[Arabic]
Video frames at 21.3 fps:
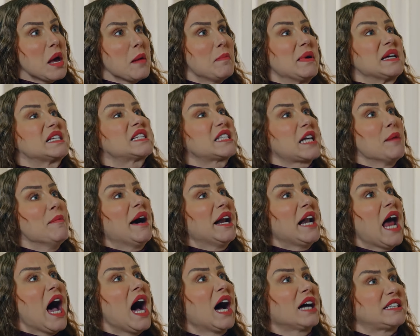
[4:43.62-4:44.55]
بس
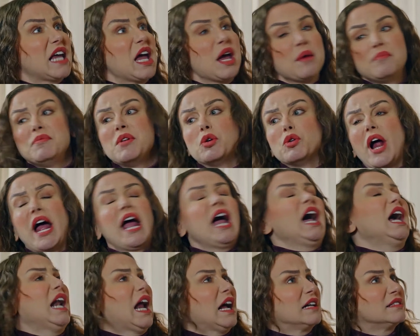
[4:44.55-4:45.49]
كمان عاقده ابني
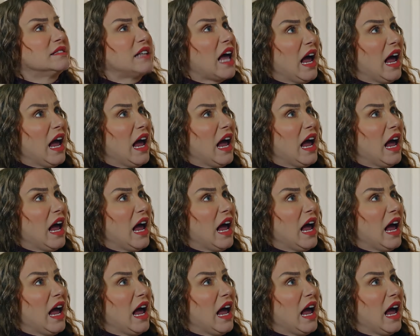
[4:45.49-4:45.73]
ورايحه لعند